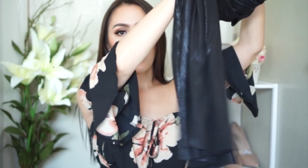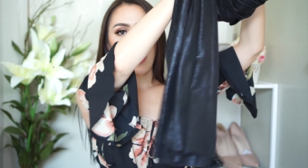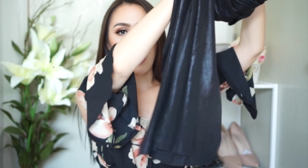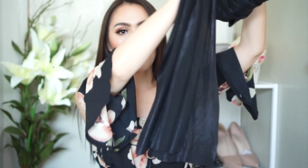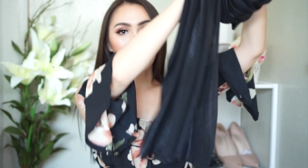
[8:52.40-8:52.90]

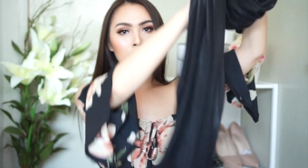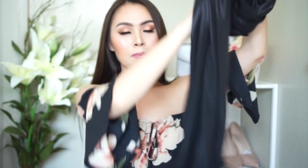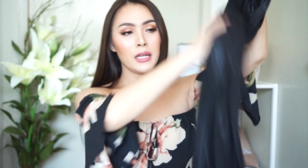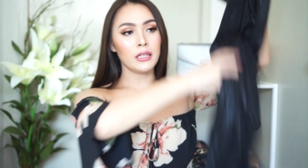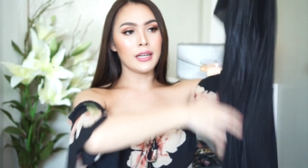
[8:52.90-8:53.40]
ลากพื้น
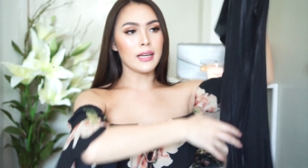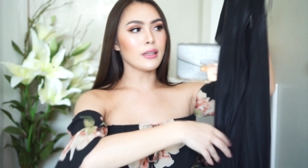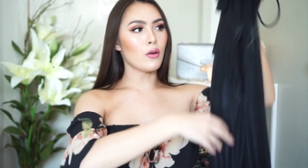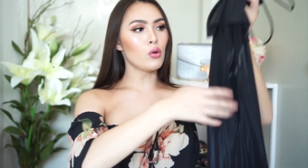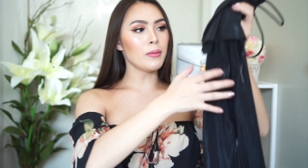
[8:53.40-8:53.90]
ไปเลยค่ะ
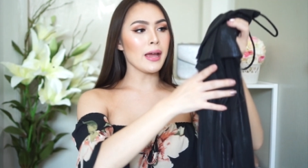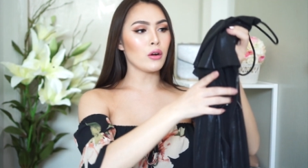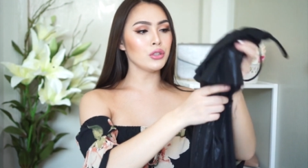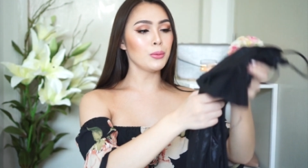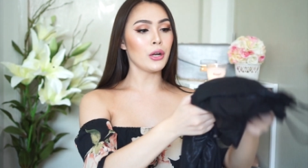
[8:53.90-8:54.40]
แต่ว่าความยาว
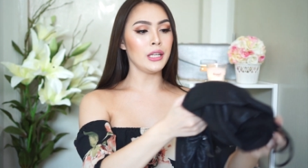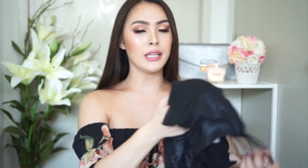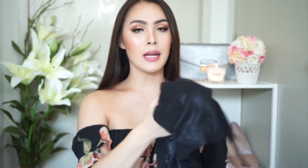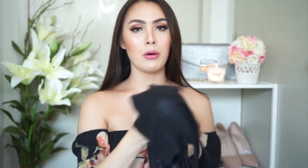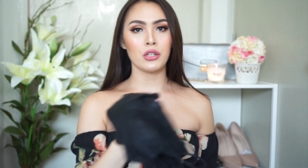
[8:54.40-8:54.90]
ก็คือพอดี
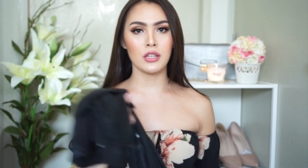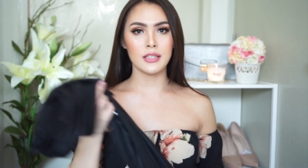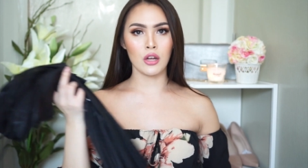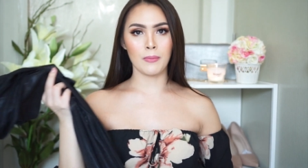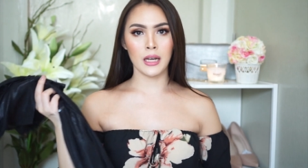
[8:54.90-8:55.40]
นะพอจอ
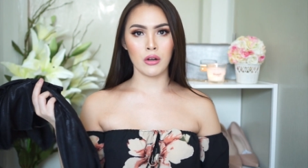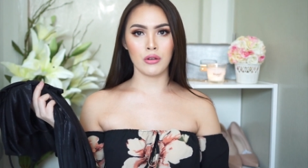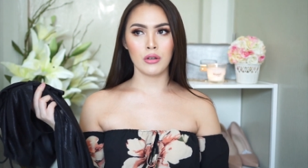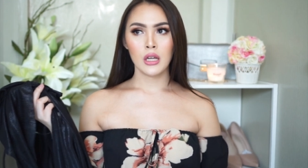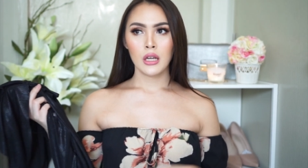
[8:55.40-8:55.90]
ใส่ออกมาแล้ว
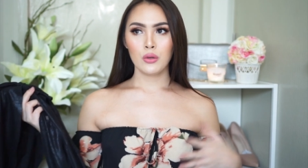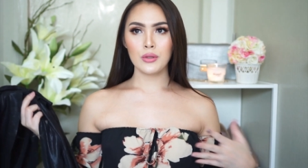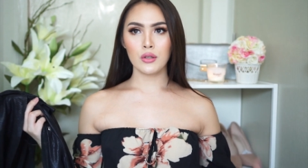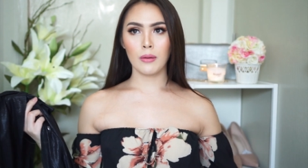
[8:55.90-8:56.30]
รู้สึ